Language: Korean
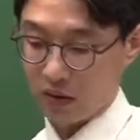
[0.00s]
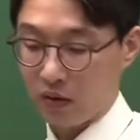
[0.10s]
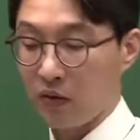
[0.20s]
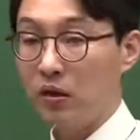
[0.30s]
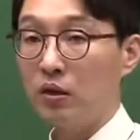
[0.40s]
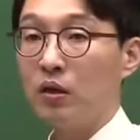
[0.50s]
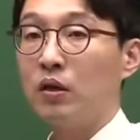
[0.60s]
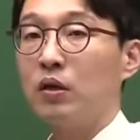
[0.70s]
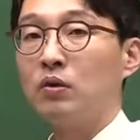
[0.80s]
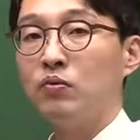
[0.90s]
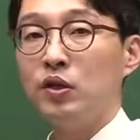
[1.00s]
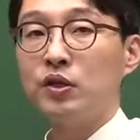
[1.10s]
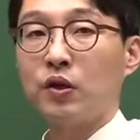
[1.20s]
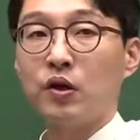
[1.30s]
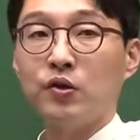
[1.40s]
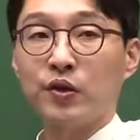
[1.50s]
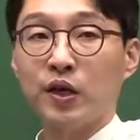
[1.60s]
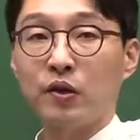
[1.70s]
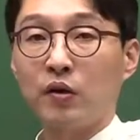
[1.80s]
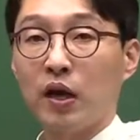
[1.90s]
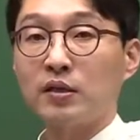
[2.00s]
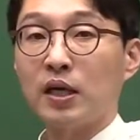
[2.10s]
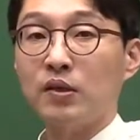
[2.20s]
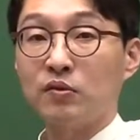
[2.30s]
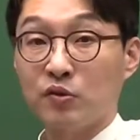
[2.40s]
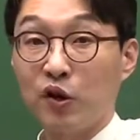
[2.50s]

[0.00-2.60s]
이거는 유의적인 영향력을 행사할